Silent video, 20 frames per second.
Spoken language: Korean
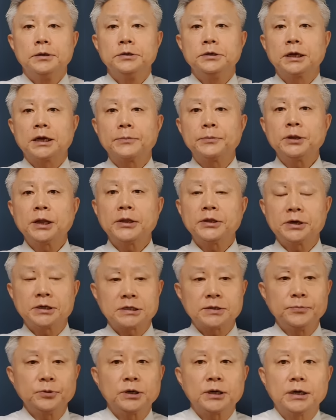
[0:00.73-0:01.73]
여러분
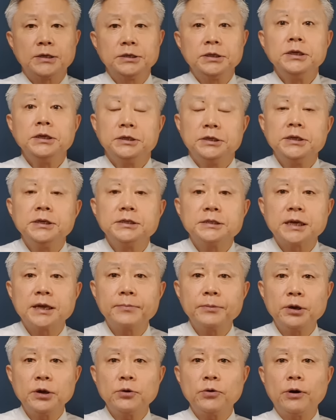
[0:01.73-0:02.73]
안녕하십니까 이
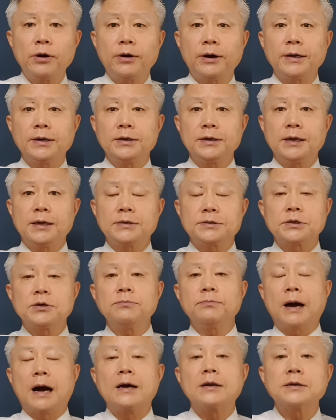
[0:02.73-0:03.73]
이재명과
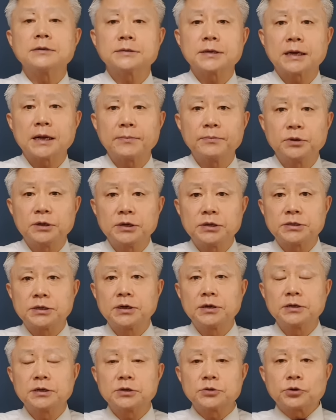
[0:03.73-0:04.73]
관련해서 많은 사람들이
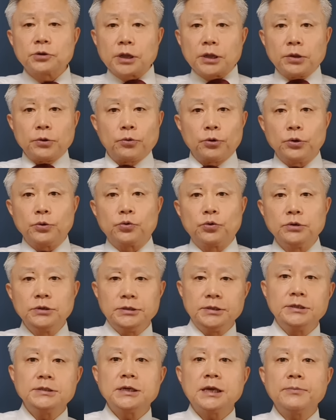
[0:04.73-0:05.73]
증언을 쏟아내고 있고
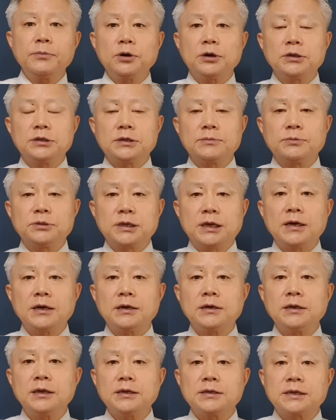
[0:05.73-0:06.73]
이 이재명은 지금 세
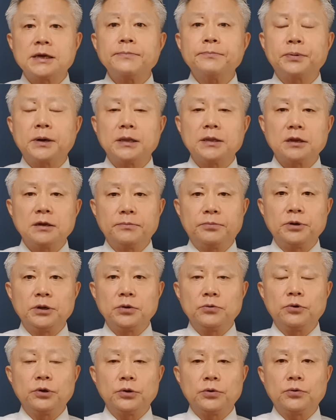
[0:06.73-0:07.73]
건의 재판을
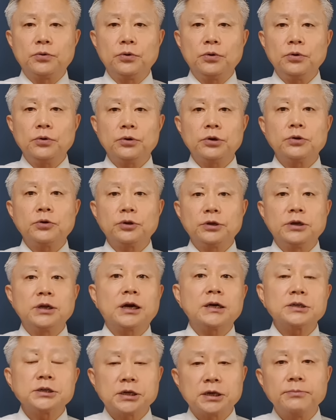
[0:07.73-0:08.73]
벌이고 있고 그리고
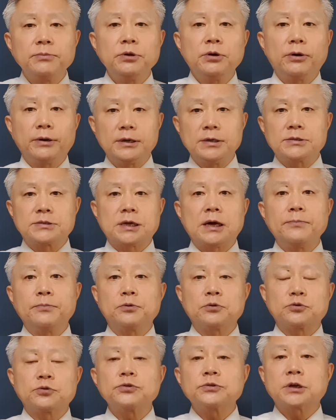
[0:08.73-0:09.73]
여러가지 혐의와 관련해서
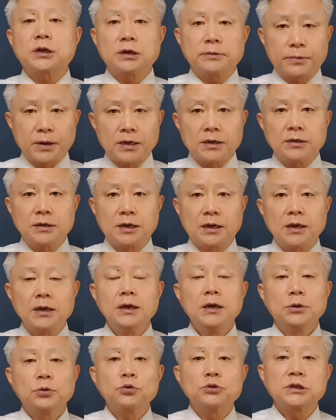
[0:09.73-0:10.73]
앞으로 수사를
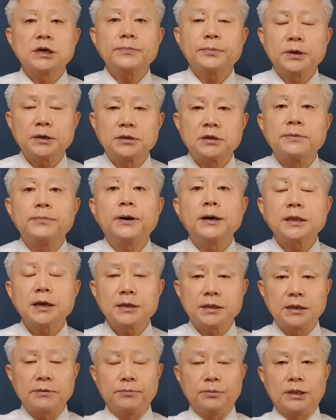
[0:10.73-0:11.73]
받거나 또 재판을 더
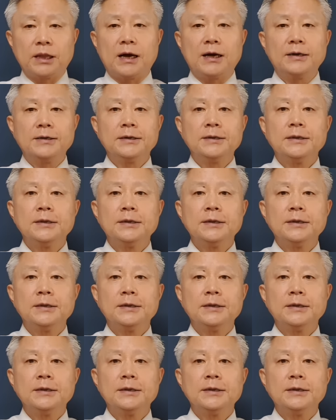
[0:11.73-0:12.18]
받아야 됩니다